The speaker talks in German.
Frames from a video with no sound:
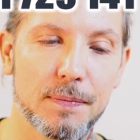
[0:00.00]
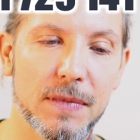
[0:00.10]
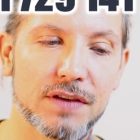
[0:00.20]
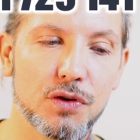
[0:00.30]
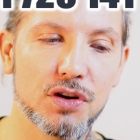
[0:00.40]

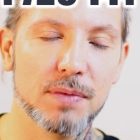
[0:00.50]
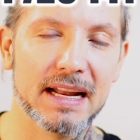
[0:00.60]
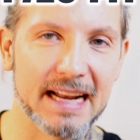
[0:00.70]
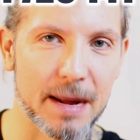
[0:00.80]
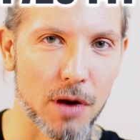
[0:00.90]
Ich würde mir
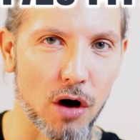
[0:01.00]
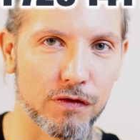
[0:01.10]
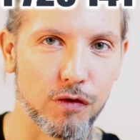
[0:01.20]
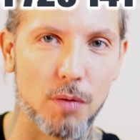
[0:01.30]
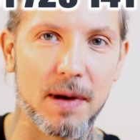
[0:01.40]
dann aber auch
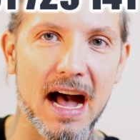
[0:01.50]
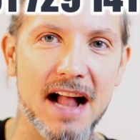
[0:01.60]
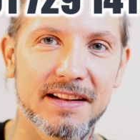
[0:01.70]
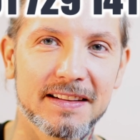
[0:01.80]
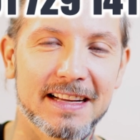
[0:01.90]

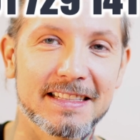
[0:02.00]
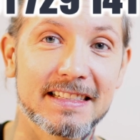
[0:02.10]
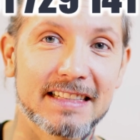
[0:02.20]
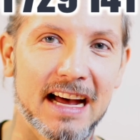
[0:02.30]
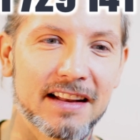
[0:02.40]
vorbehalten, dass
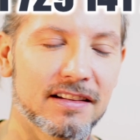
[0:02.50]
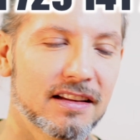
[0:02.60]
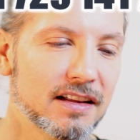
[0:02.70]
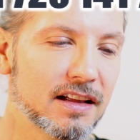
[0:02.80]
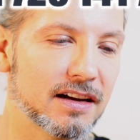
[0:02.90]
ich dann
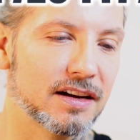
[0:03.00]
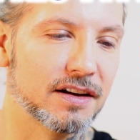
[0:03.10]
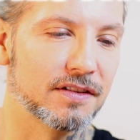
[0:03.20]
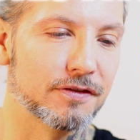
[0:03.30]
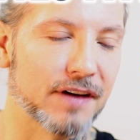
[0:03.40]

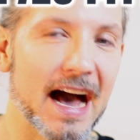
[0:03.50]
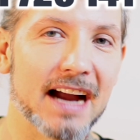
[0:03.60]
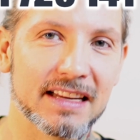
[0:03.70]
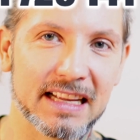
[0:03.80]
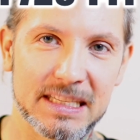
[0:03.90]
äh,
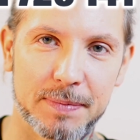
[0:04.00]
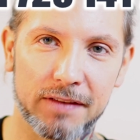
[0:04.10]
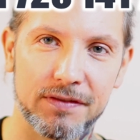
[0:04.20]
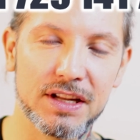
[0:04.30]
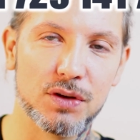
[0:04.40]
Fragen, die jetzt
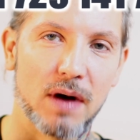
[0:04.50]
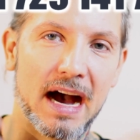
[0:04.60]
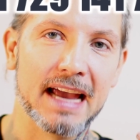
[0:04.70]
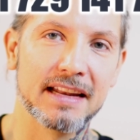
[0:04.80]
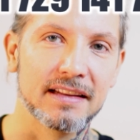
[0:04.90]
per Video
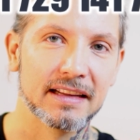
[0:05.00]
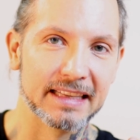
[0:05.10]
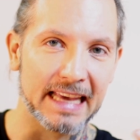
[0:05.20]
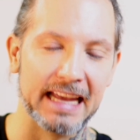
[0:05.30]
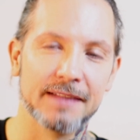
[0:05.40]

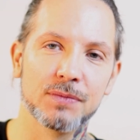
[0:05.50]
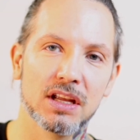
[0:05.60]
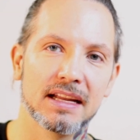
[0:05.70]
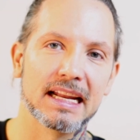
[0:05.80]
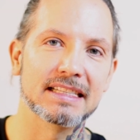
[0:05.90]
eingehen,
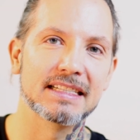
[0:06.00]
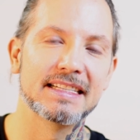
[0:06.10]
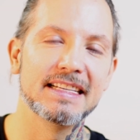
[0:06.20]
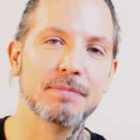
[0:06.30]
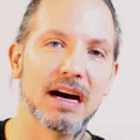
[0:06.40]
dass ich
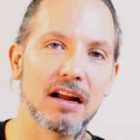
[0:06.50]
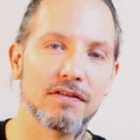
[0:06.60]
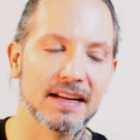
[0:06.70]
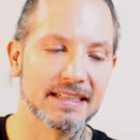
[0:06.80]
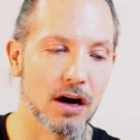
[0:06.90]
die mal
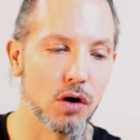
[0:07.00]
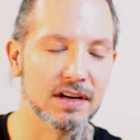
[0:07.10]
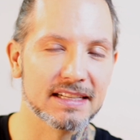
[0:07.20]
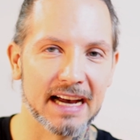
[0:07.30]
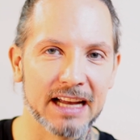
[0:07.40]
vielleicht auch in
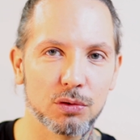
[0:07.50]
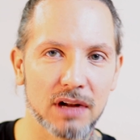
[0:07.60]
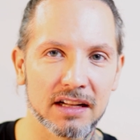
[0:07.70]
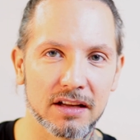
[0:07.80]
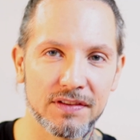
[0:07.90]
das ein
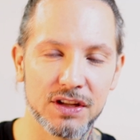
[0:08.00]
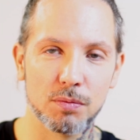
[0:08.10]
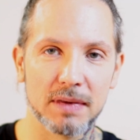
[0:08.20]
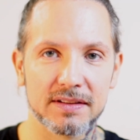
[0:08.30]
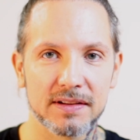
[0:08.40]
oder andere Video
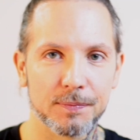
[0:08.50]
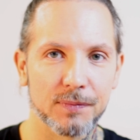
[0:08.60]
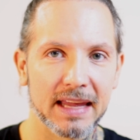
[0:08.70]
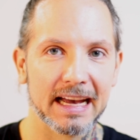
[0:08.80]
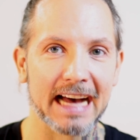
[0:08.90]
mit
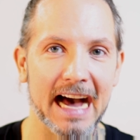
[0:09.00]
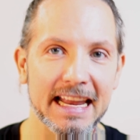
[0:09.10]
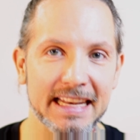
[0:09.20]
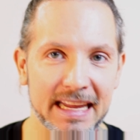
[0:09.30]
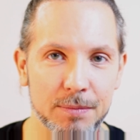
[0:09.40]

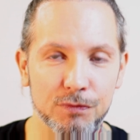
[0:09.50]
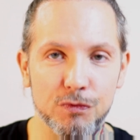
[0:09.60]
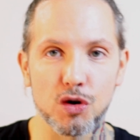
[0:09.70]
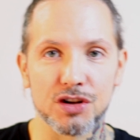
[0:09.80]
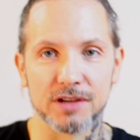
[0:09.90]
reinnehmen
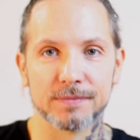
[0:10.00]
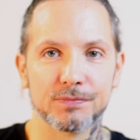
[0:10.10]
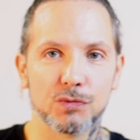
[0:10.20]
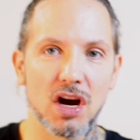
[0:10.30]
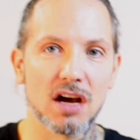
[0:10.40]
würde.
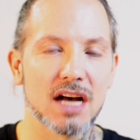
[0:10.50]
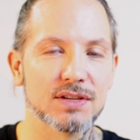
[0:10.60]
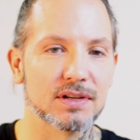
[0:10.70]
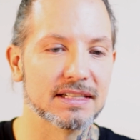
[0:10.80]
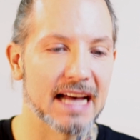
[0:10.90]
Ja,
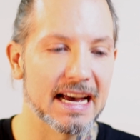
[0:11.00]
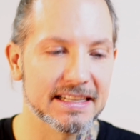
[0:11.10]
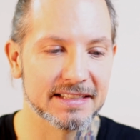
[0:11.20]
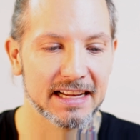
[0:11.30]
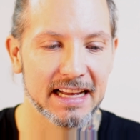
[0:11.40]
also das
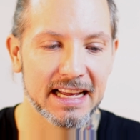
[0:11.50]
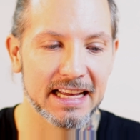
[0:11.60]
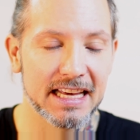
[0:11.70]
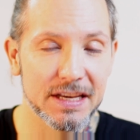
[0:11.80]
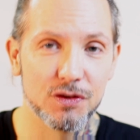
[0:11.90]
heißt,
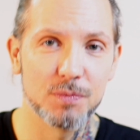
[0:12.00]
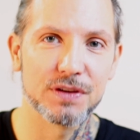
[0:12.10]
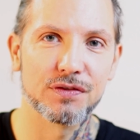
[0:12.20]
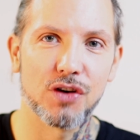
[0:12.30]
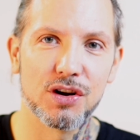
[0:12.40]
ich würde
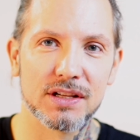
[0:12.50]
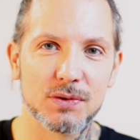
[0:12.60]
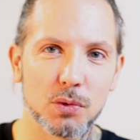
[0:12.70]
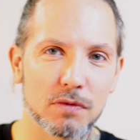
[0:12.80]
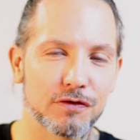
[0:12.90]
mich freuen, in
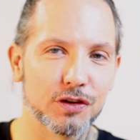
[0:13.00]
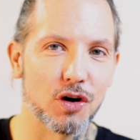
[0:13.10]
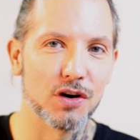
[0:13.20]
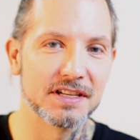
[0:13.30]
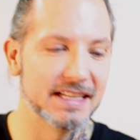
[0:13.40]
Zukunft von
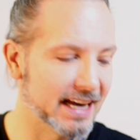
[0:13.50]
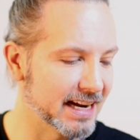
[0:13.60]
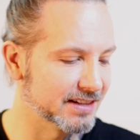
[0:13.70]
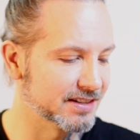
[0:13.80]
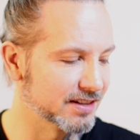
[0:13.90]
euch
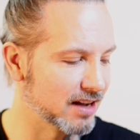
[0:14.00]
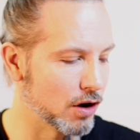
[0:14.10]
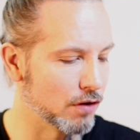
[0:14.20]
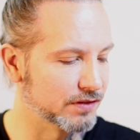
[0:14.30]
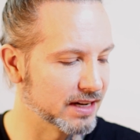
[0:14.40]
direkt
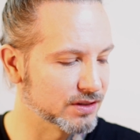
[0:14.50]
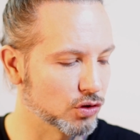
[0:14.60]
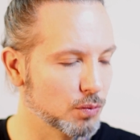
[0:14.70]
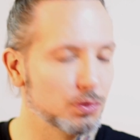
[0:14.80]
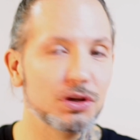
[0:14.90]
auf das
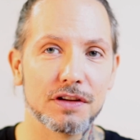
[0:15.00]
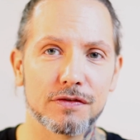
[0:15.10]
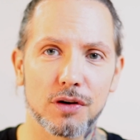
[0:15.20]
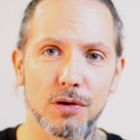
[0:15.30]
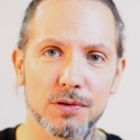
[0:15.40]
Community
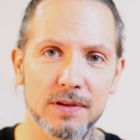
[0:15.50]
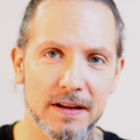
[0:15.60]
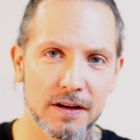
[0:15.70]
Phone